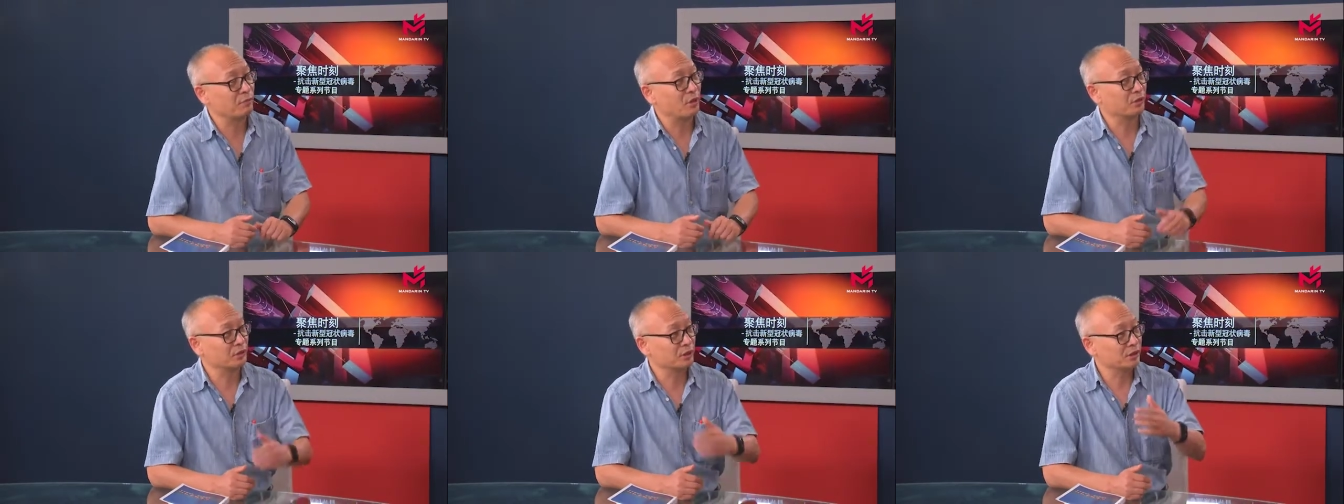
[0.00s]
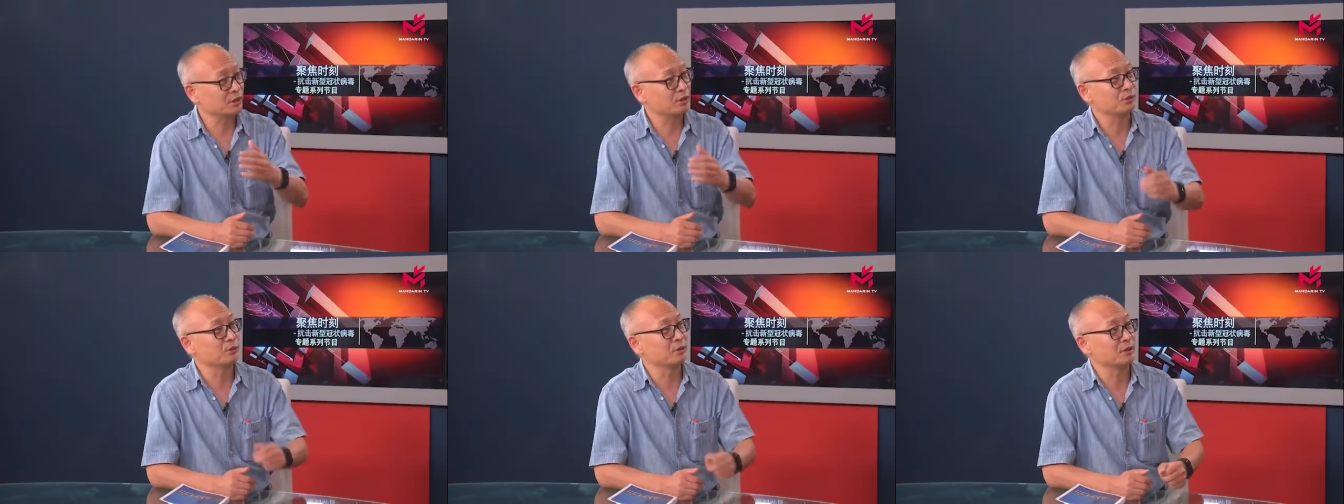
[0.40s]
保持一
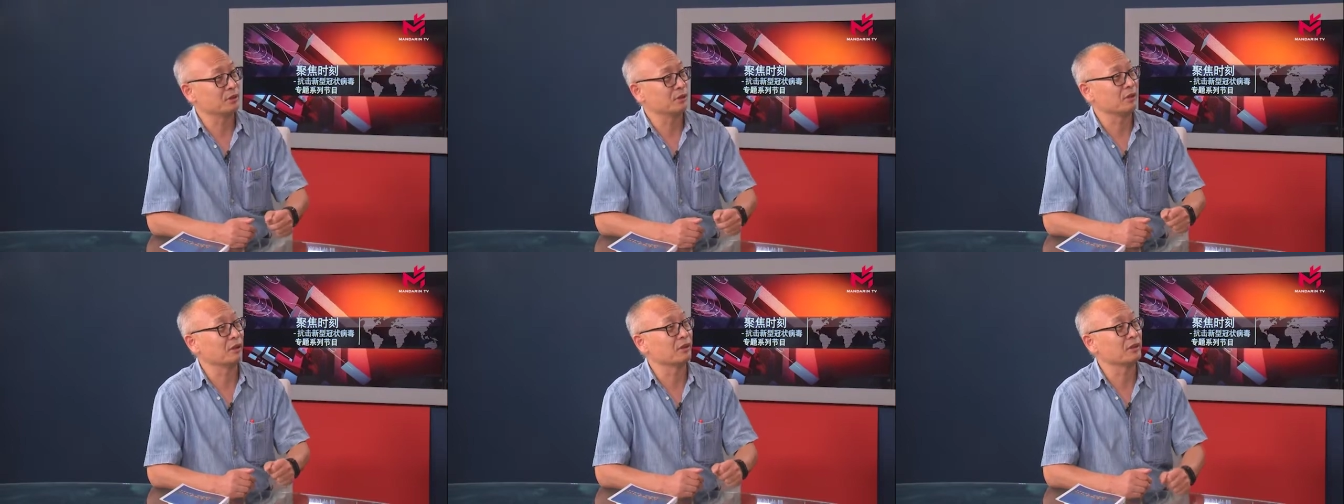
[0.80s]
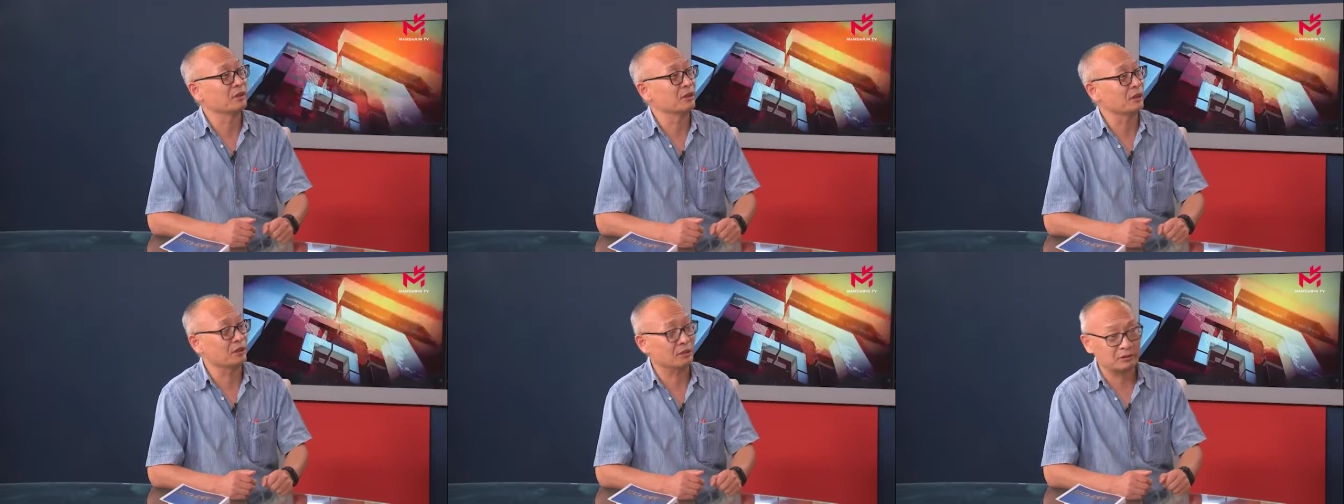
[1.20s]
定距离而已，
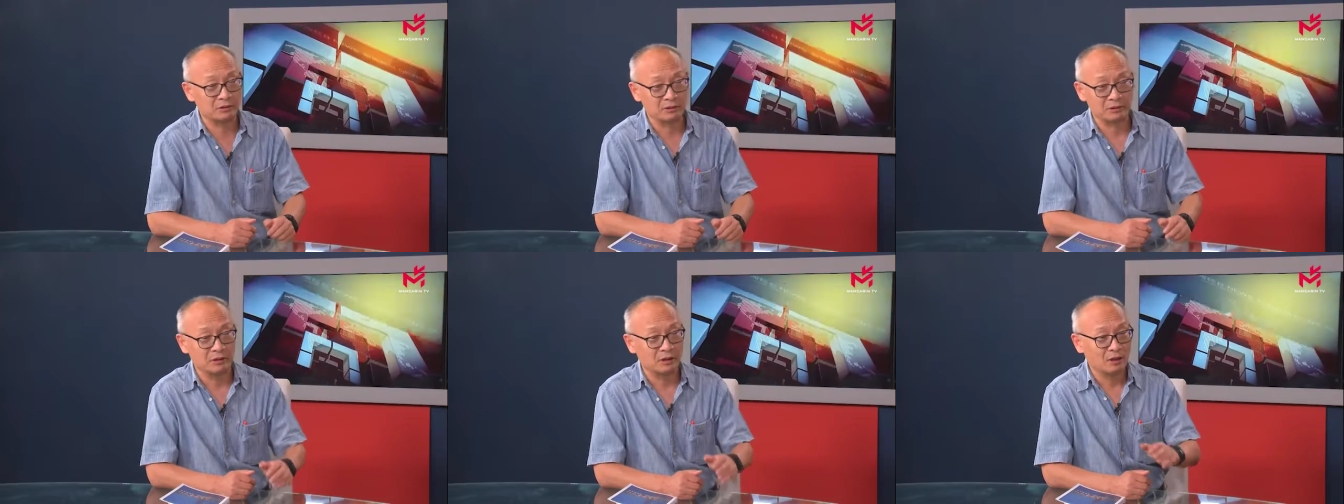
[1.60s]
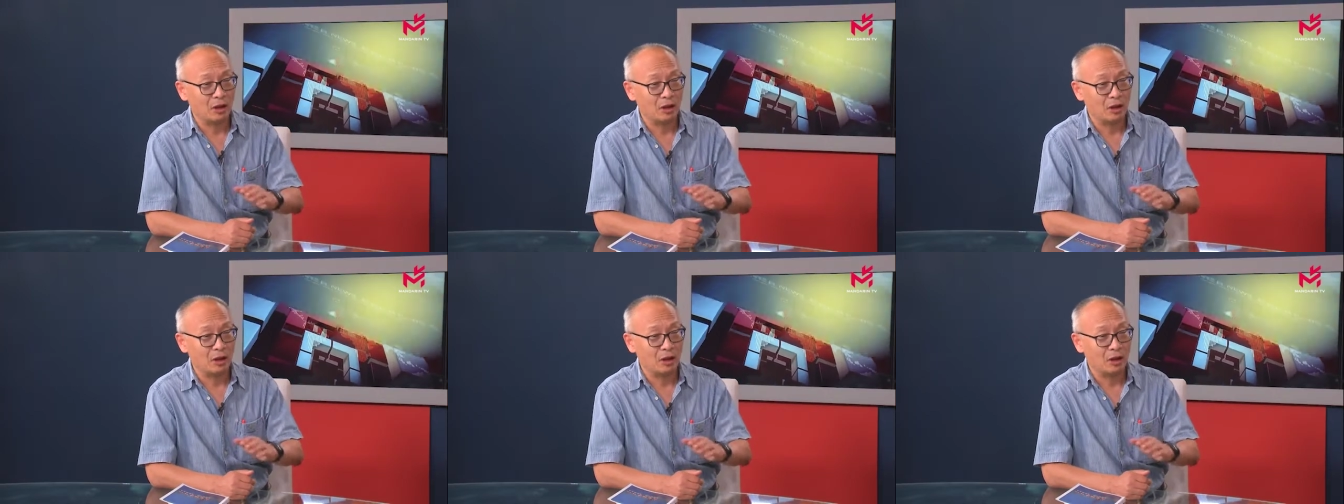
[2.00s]
呃，